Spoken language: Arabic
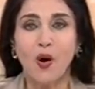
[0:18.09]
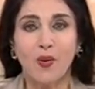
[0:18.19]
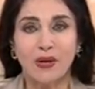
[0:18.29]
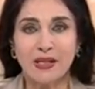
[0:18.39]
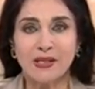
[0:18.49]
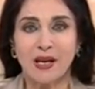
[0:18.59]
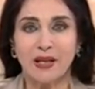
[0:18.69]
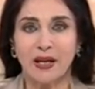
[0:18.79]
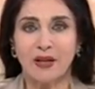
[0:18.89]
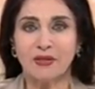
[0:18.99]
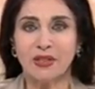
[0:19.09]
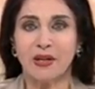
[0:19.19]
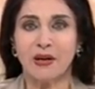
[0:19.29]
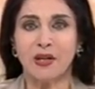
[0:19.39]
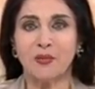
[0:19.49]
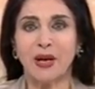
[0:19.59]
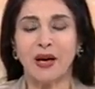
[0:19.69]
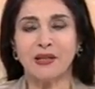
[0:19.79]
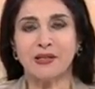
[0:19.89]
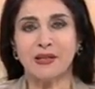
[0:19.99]
وتسعى لخفض الضرائب
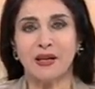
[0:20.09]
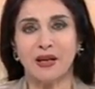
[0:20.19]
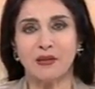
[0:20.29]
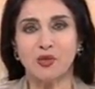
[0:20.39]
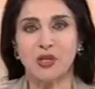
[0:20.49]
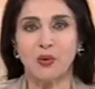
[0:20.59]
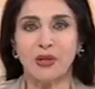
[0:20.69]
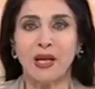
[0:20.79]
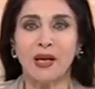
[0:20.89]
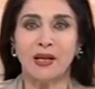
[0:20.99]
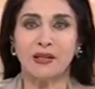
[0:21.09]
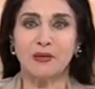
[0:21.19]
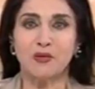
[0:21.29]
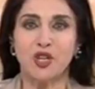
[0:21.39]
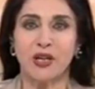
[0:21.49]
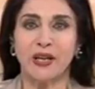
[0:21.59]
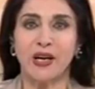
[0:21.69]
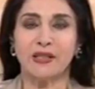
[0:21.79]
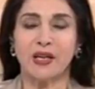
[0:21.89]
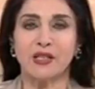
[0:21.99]
على السلع المستوردة التي من
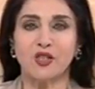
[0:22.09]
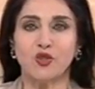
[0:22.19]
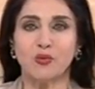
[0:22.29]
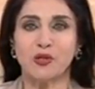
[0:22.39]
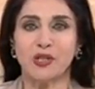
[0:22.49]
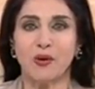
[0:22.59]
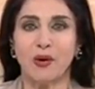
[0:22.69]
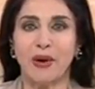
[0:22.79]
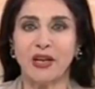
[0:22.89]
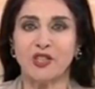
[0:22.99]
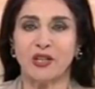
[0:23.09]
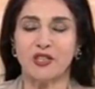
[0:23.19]
شأنها تحسين مستوى معيشة